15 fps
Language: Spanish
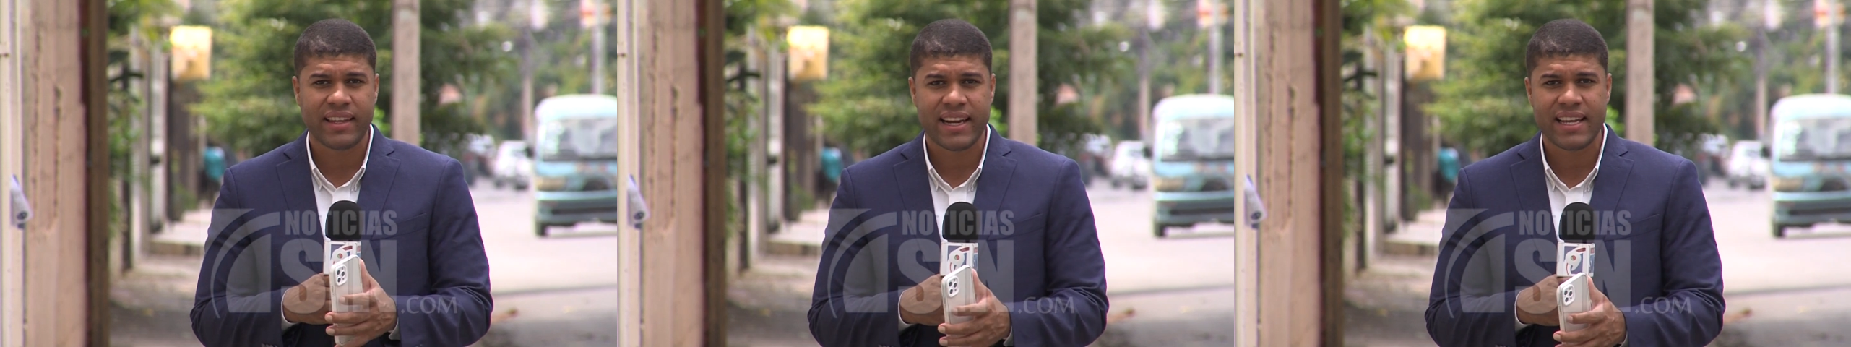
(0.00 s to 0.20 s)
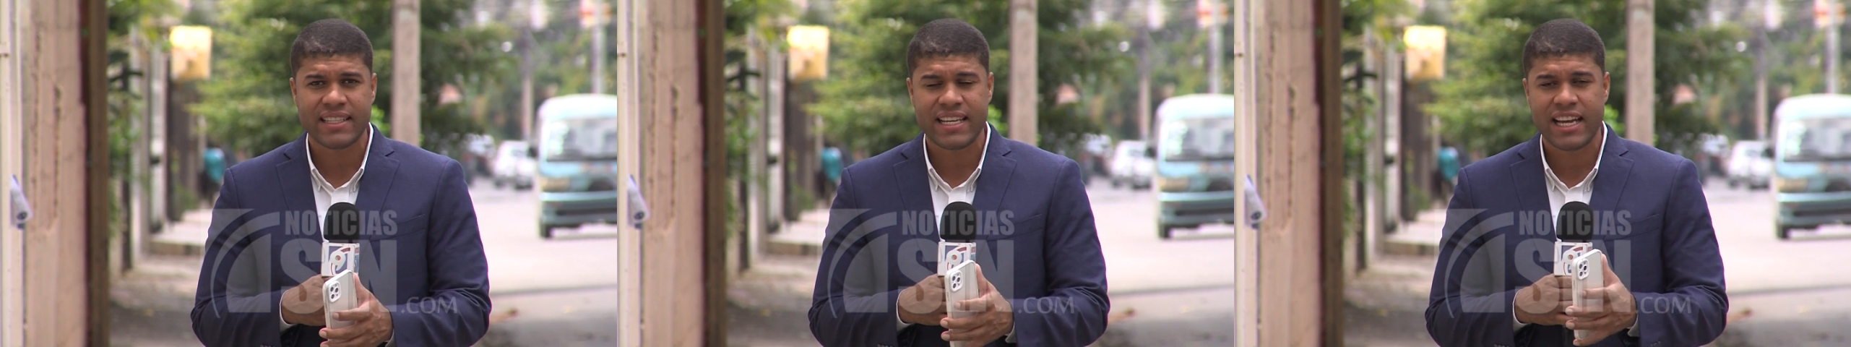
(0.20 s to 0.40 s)

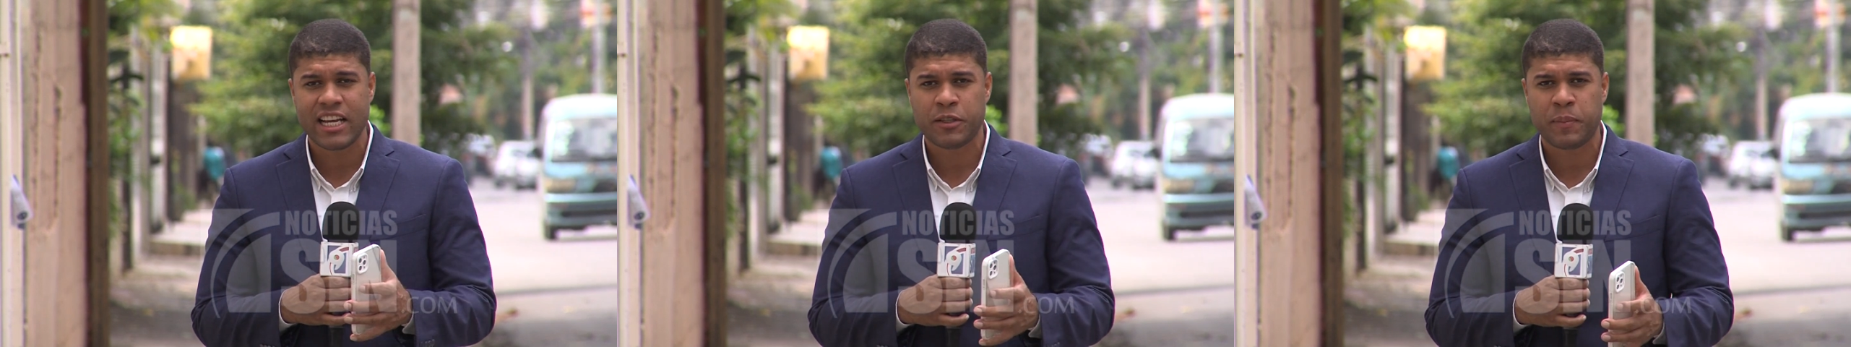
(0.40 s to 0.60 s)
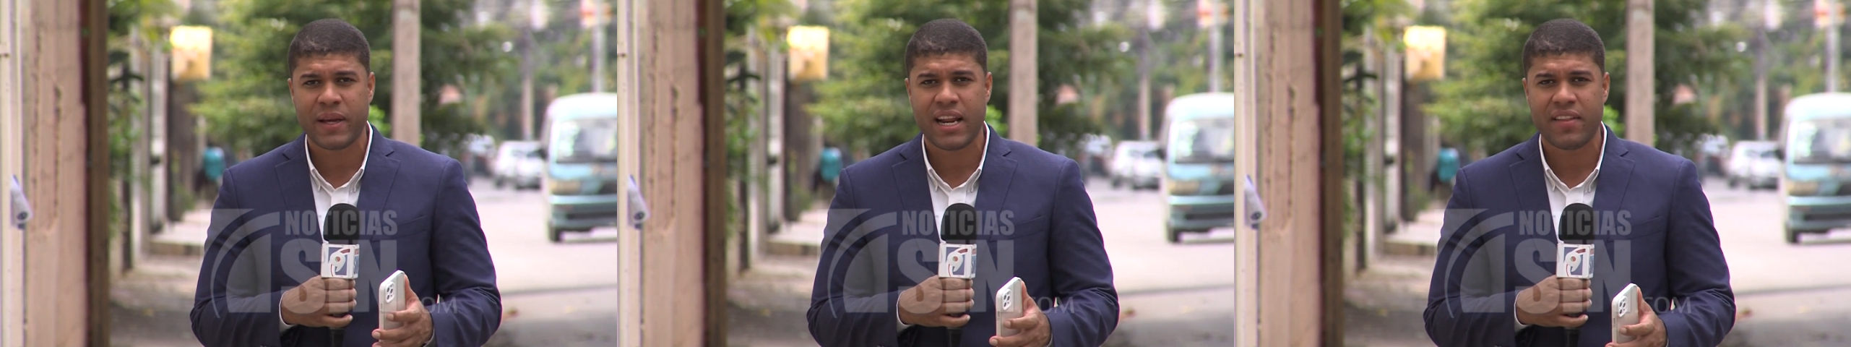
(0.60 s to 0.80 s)
tres en
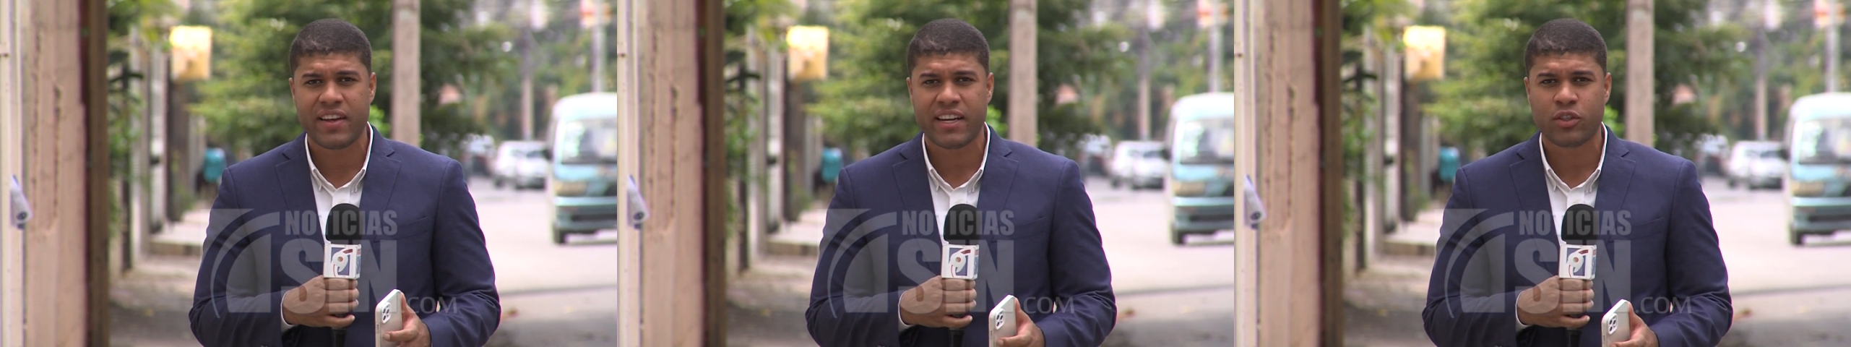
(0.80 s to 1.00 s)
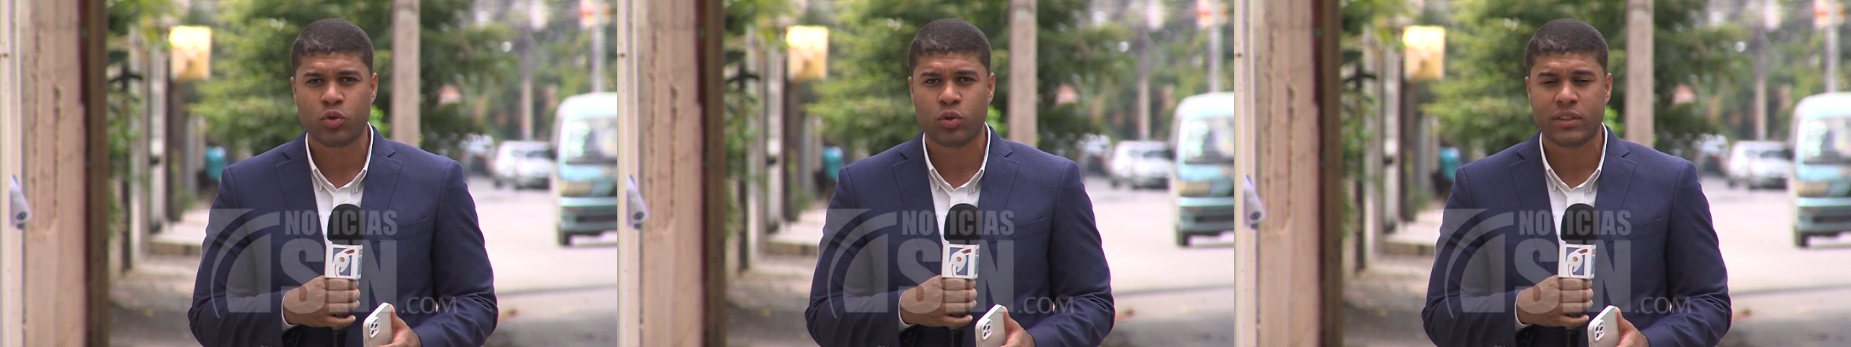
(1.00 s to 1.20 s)
espera
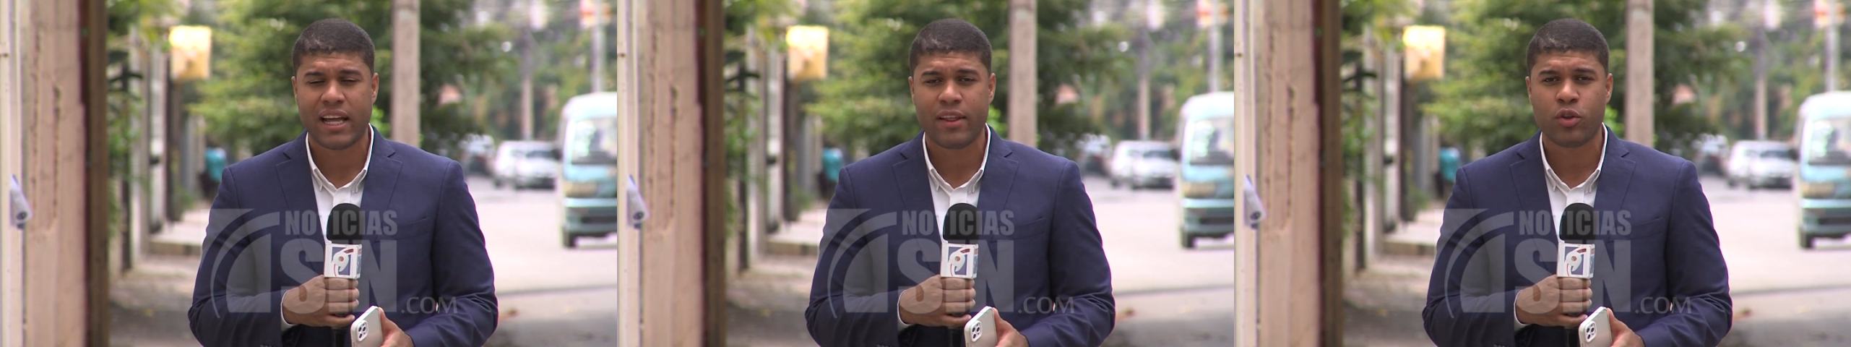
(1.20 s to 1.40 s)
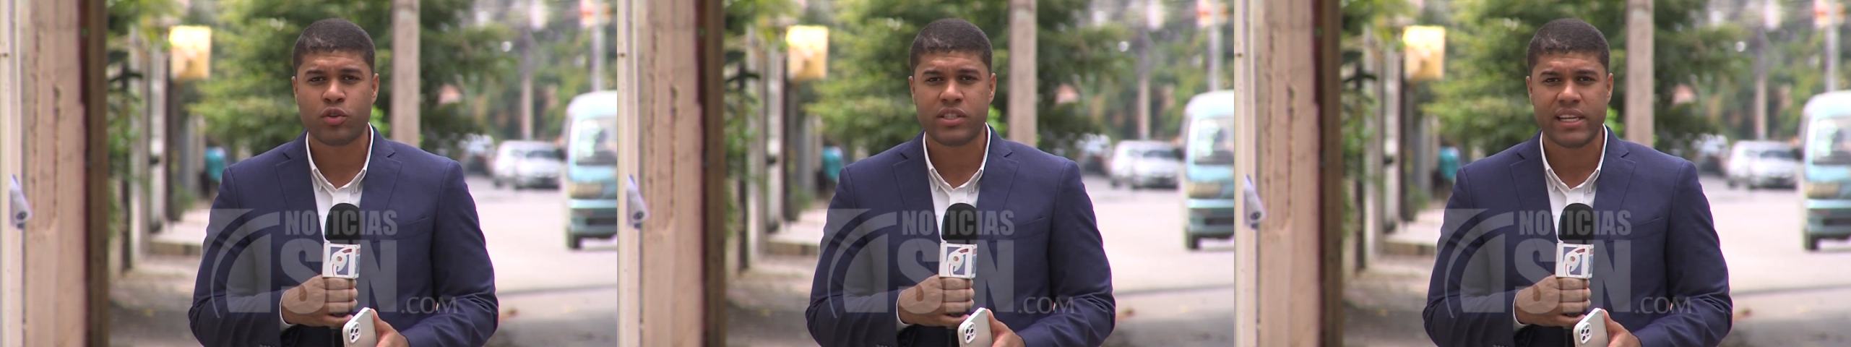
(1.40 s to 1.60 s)
de
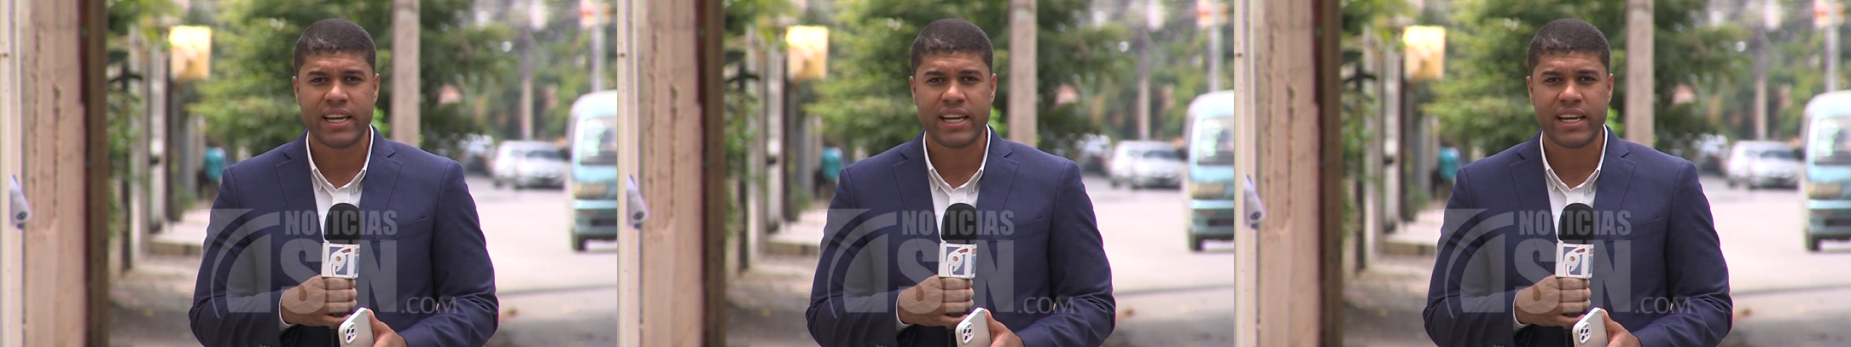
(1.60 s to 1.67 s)
resultados